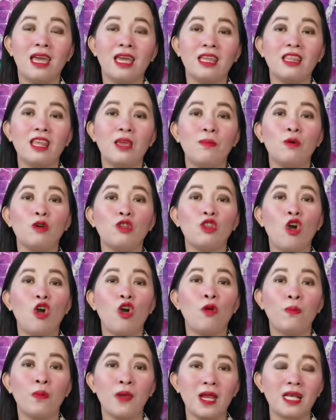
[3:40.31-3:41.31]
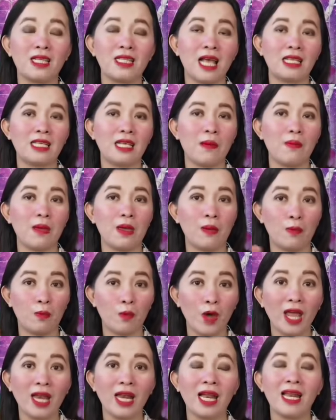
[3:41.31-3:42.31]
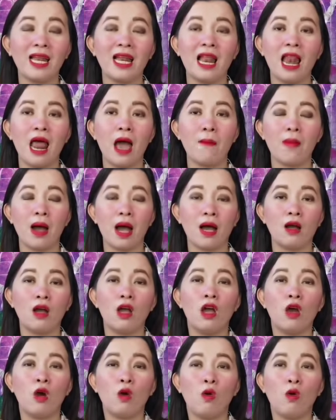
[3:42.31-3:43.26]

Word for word: Hindi po to pinagsasabi. Pwera na lamang